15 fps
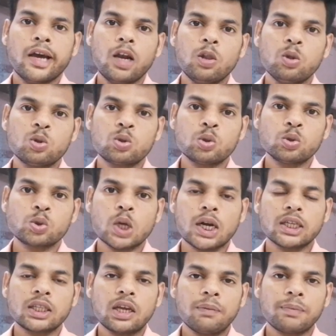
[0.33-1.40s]
हेलो दोस्तों
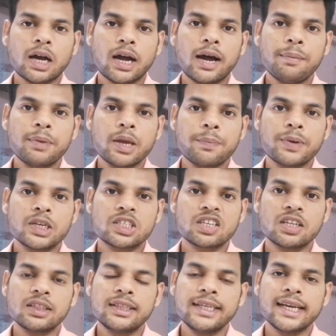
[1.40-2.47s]
स्वागत है आपका आपके अपने
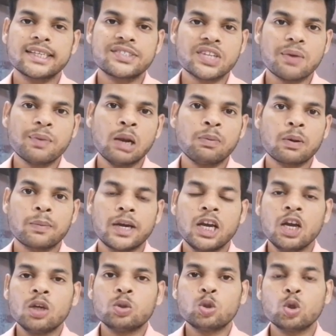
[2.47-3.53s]
चैनल दी एग्जाम हेल्पर में
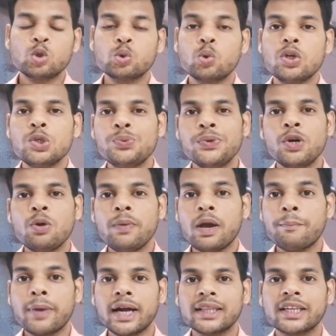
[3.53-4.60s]
तो दोस्तों इस वीडियो में
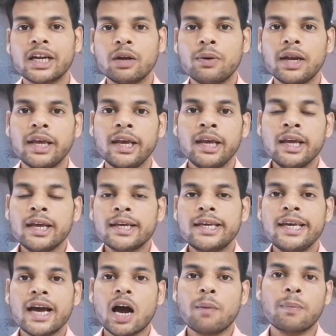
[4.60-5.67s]
हम बात करने वाले हैं
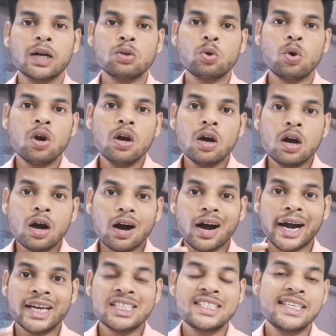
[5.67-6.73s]
कि आपका जो
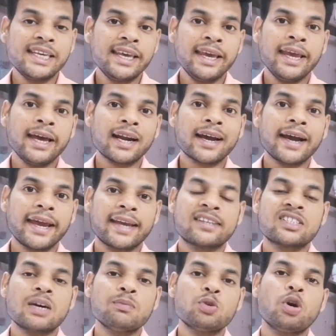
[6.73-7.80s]
आई का
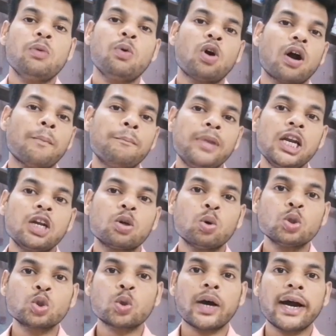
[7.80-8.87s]
एग्ज़ाम जो है वो कंप्लीट
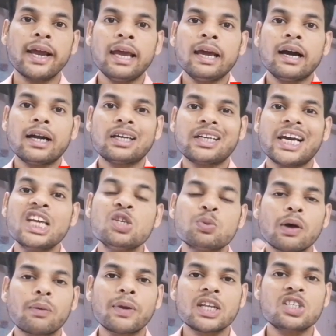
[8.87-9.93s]
हो चुका है
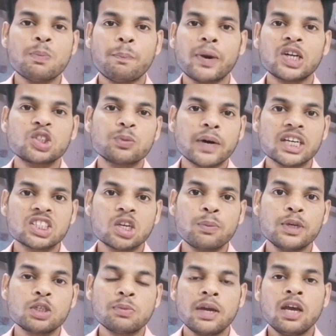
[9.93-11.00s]
28 फरवरी से 5 मार्च
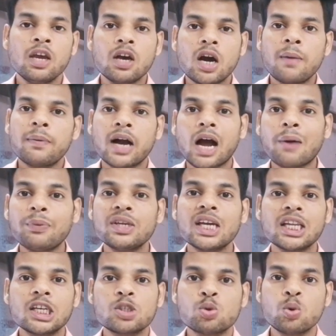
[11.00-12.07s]
के बीच में अब काफ़ी
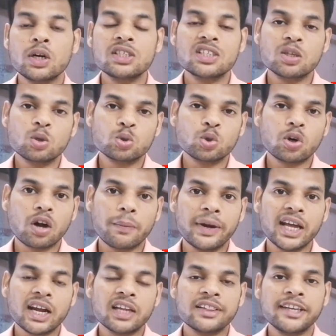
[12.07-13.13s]
ज़्यादा स्टूडेंट्स के दोस्तों
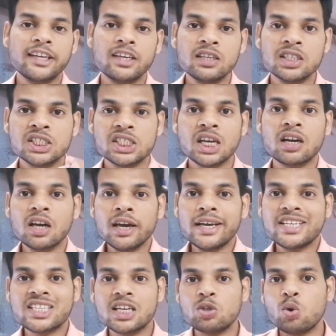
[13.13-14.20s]
कमेंट आ रहे थे कि सर
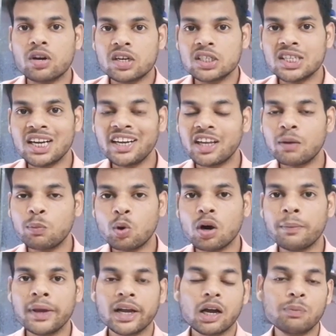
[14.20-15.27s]
इसका जो रिजल्ट है वो
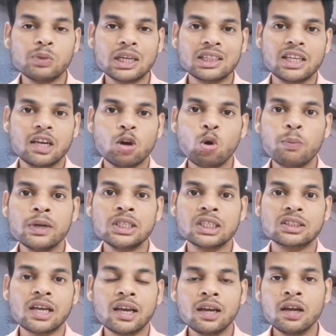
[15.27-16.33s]
हमें कब तक देखने को मिल
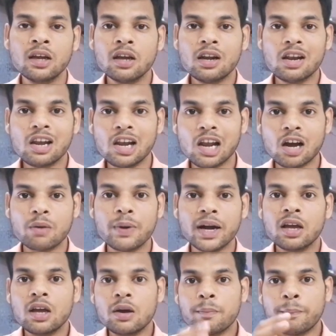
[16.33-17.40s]
सकता है
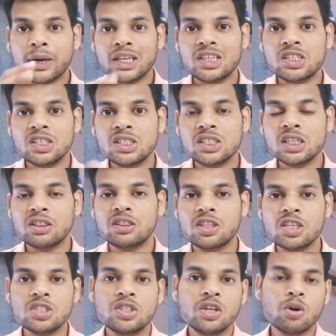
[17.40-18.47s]
लगभग पच्चीस से
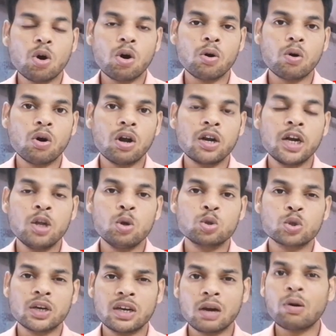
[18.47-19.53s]
तीस दिन ऑलरेडी
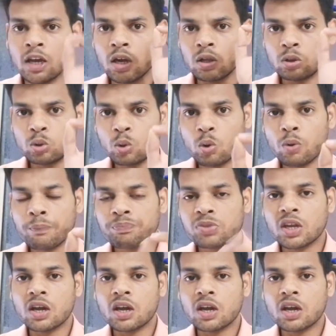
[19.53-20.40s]
हो चुके हैं लगभग तो